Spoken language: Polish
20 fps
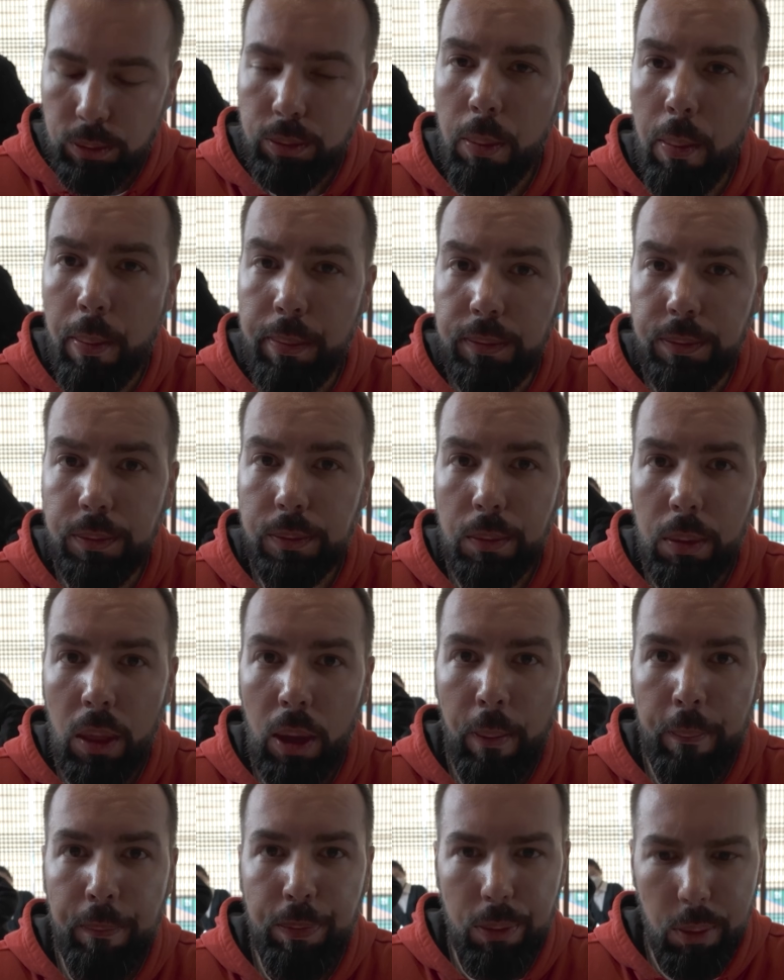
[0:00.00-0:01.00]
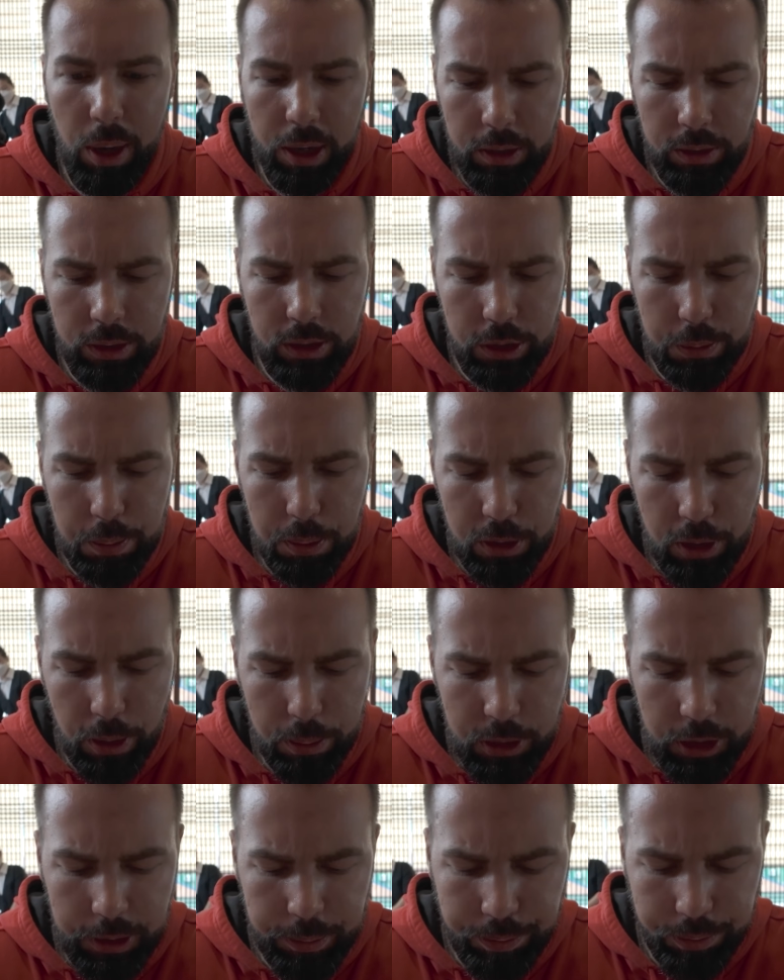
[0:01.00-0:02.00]
Mm. Makaron jest
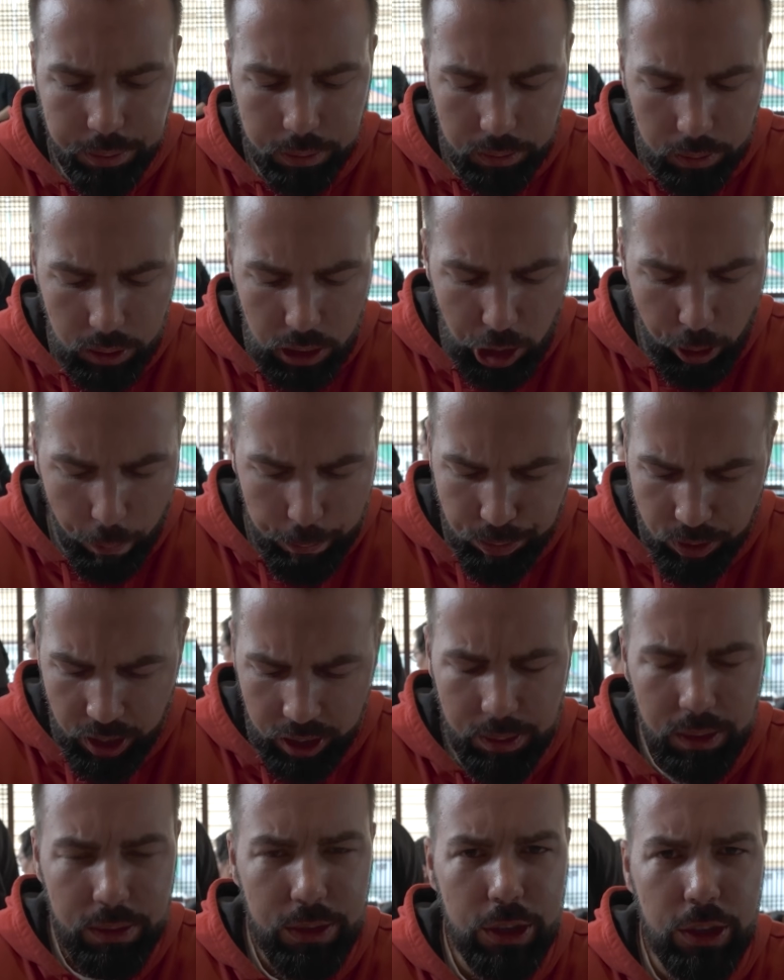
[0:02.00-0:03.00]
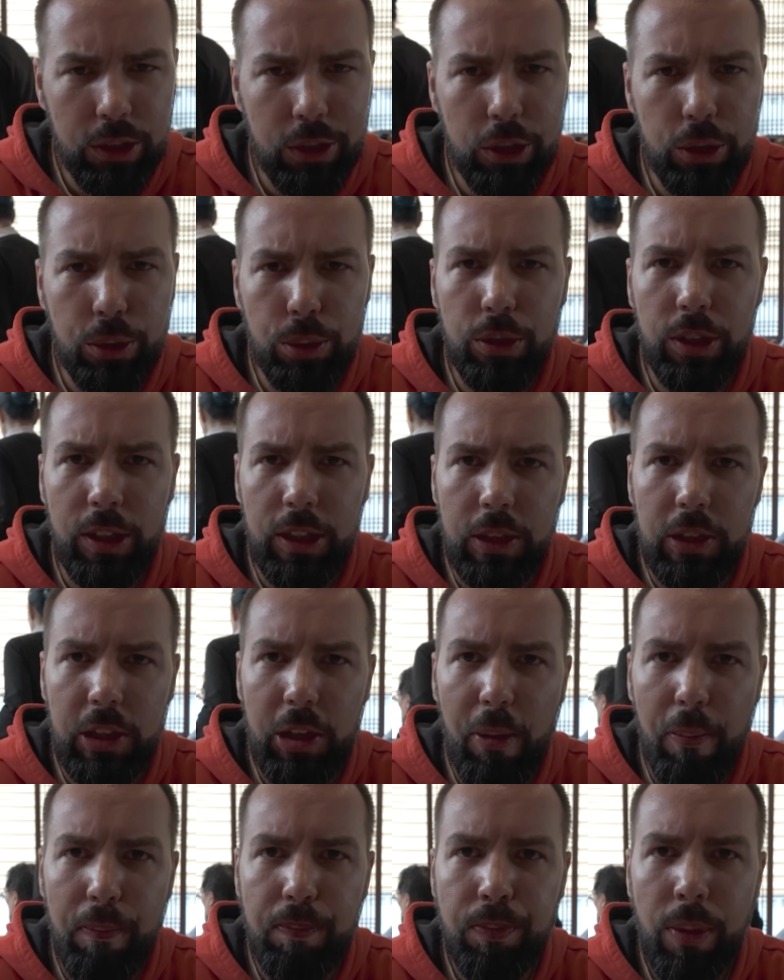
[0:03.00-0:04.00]
podobny, ale mam wrażenie, że ciut
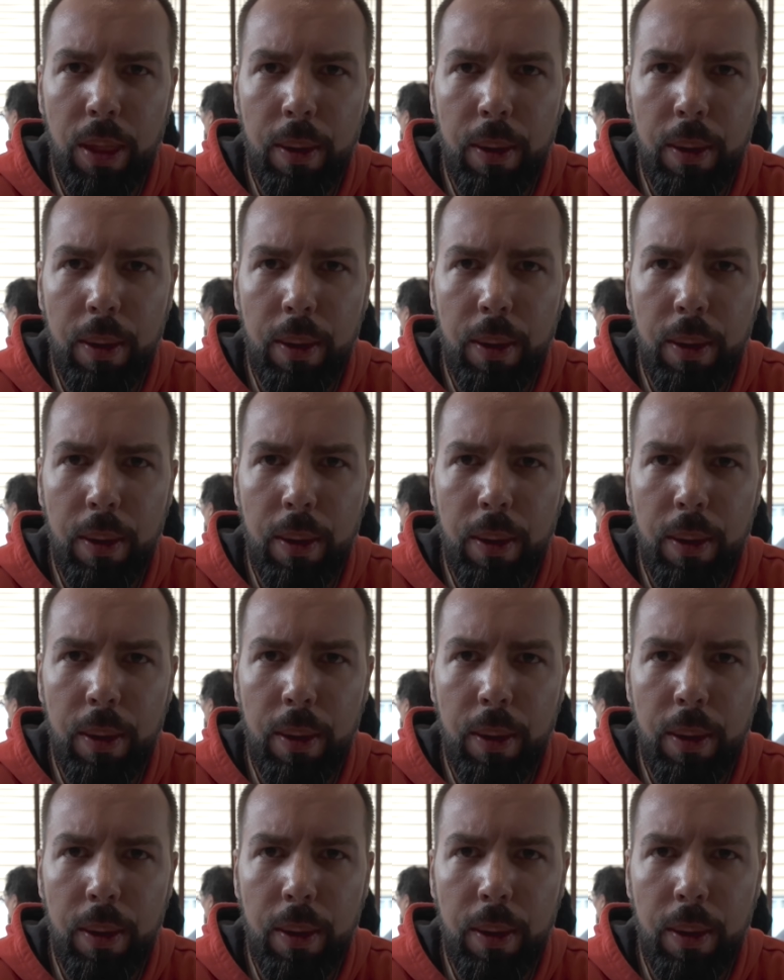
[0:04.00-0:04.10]
inny.